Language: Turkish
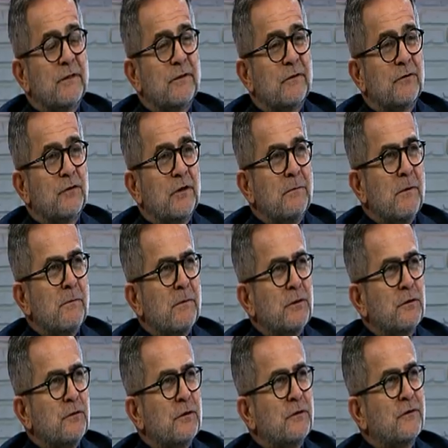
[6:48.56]
çalışıyor ama
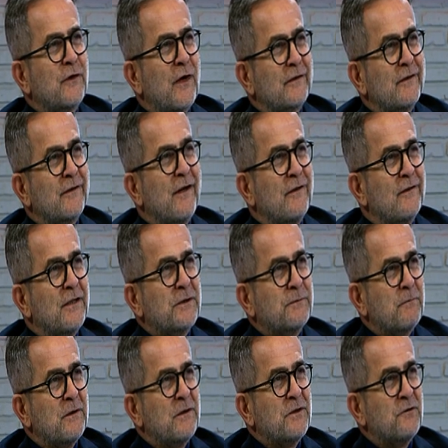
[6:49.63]
meşru iktidarda da
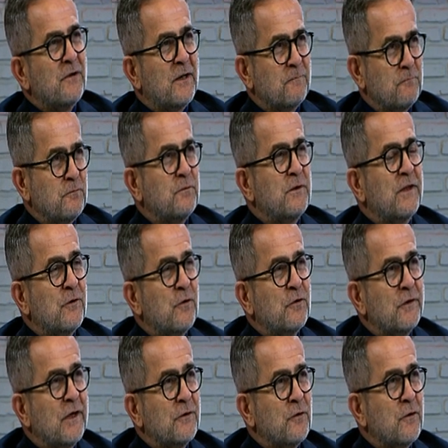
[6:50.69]
anlaşmaları var. Bir kere
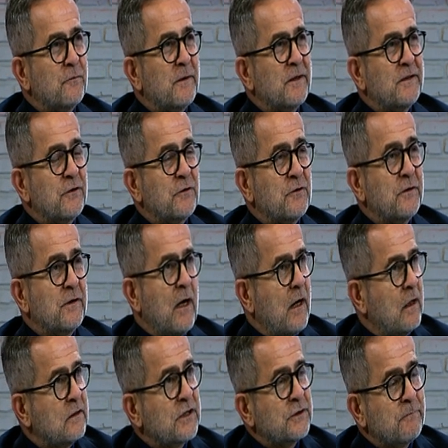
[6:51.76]
oradan görmek gerekiyor.
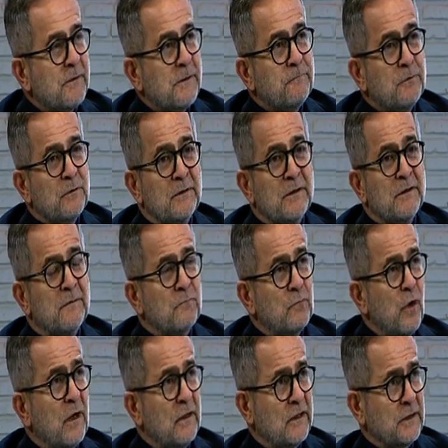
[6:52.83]
Anlaşma yapıldı.
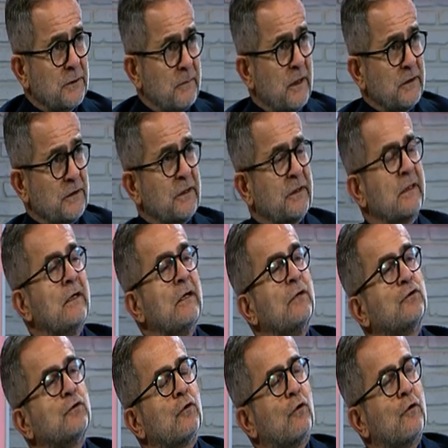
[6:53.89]
Bu anlaşma açık.
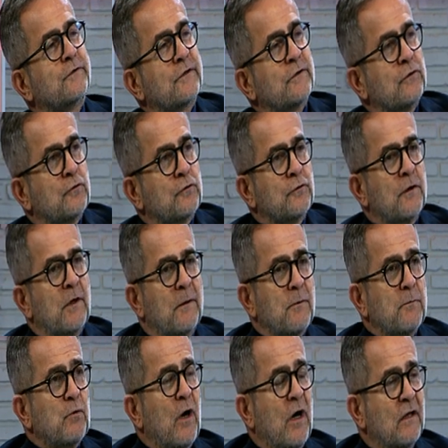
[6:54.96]
Çok ortada duruyor
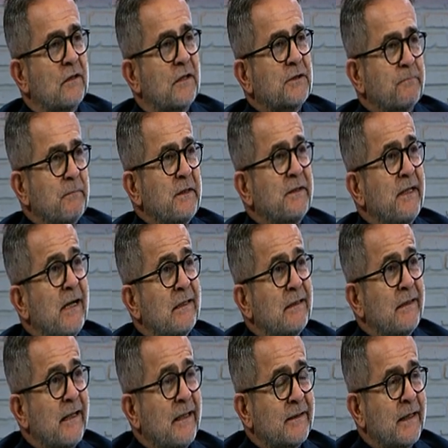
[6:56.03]
ama bu anlaşmayı
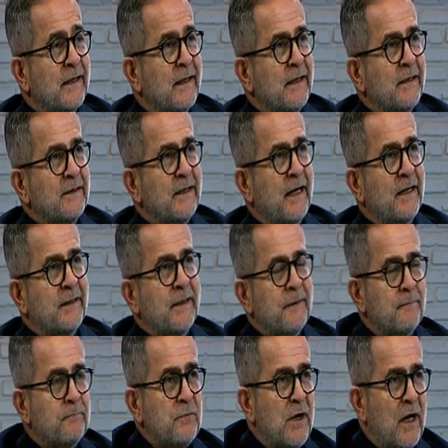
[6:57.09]
deldiler. Yani
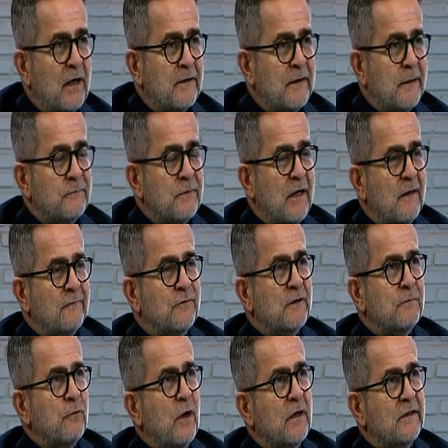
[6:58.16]
bir anlamda
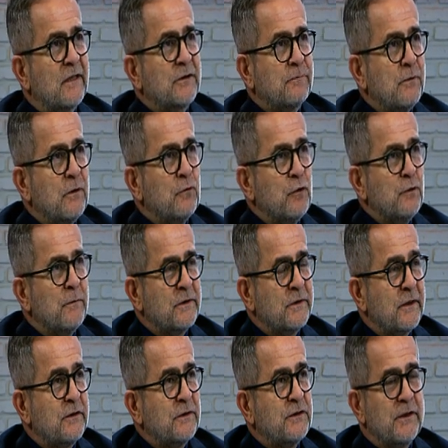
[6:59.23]
Hafter bu anlaşmaya
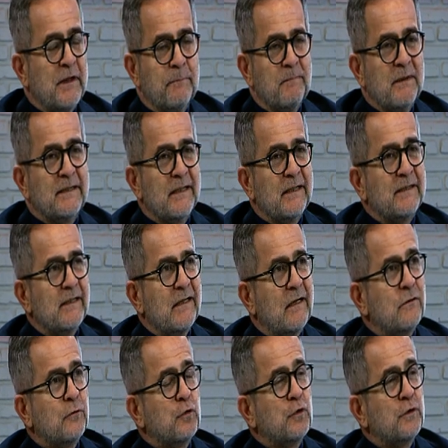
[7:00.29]
uymadı. mesela
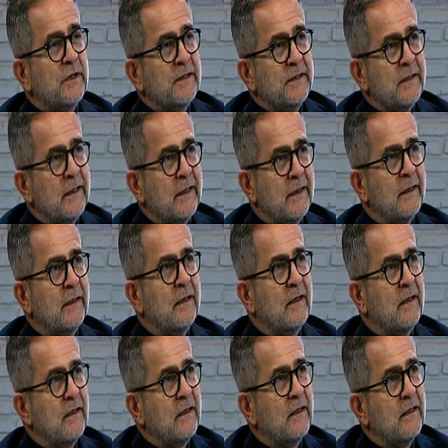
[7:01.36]
silahlı güçleriyle
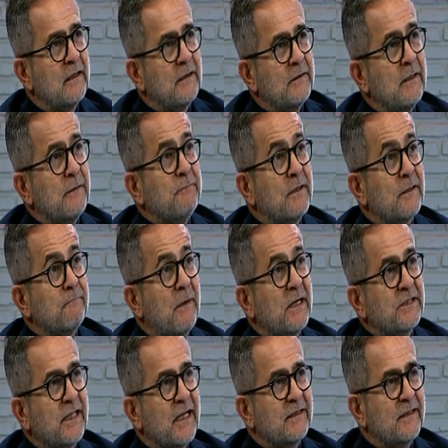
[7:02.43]
e, Libya'nın
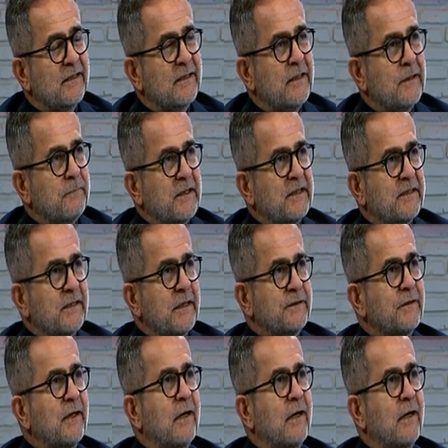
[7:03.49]
başkentine girmek isteyince